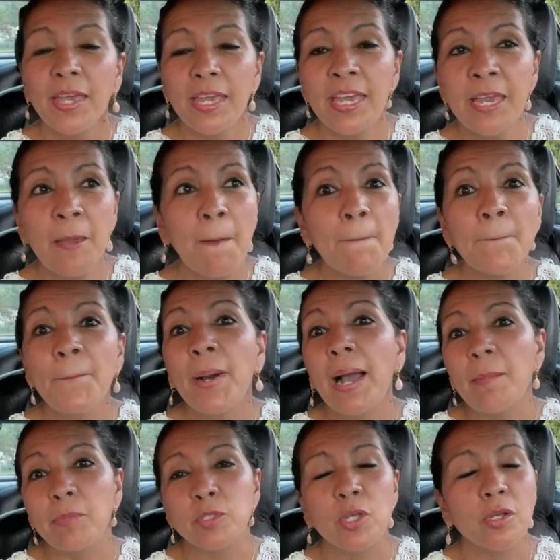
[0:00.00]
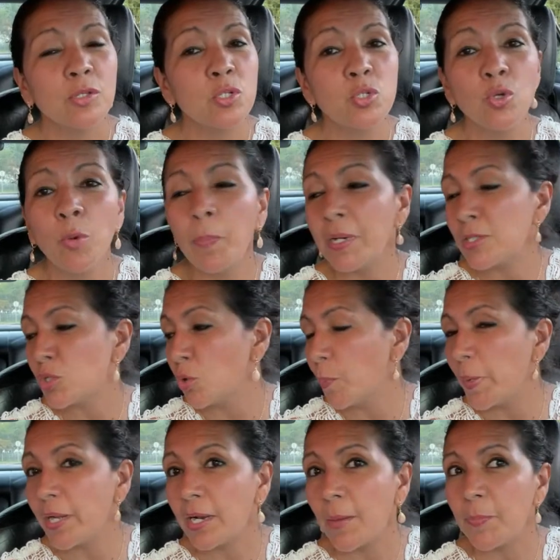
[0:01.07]
y vamos, súper,
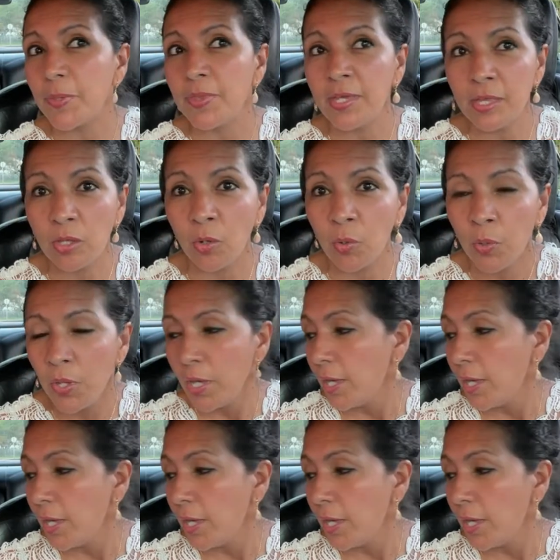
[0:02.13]
súper rapidito.